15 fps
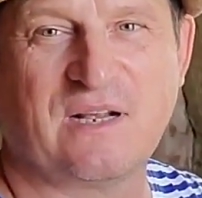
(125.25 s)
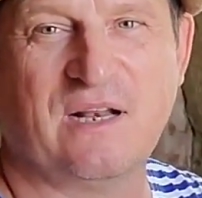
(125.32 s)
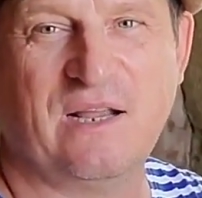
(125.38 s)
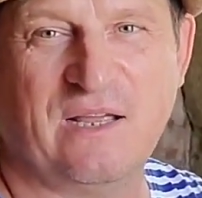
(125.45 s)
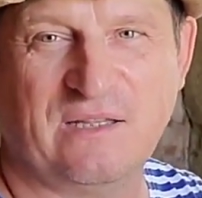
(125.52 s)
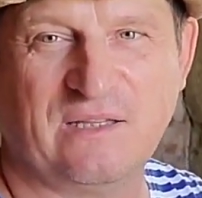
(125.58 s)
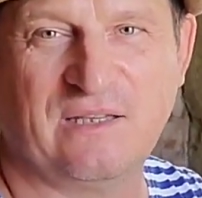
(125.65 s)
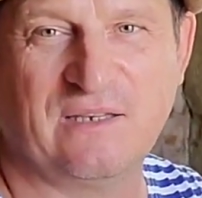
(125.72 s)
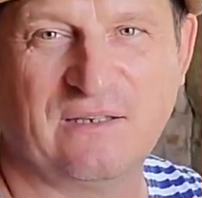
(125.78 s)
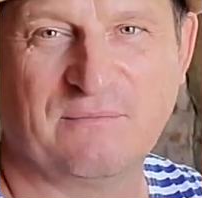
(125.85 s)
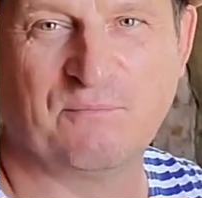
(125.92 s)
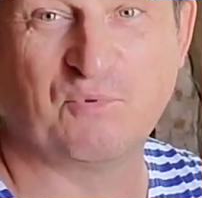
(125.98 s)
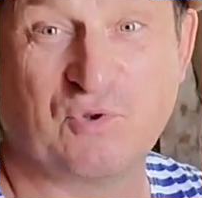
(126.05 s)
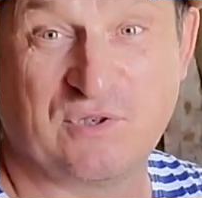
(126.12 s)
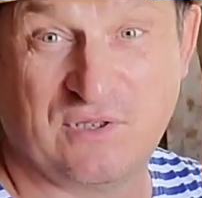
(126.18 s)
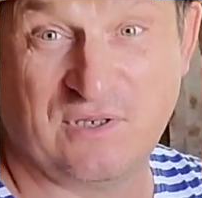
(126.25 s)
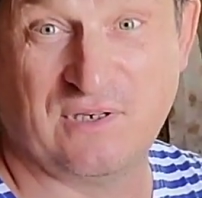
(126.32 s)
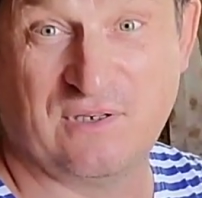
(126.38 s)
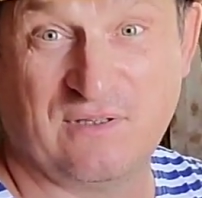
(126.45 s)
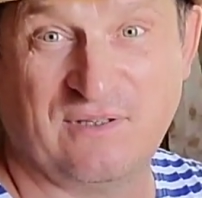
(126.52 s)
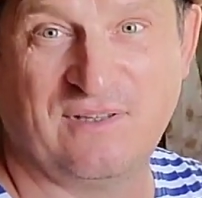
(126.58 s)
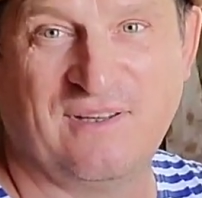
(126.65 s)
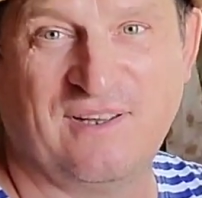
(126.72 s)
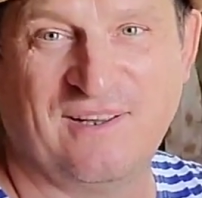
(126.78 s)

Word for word: склянки пустые,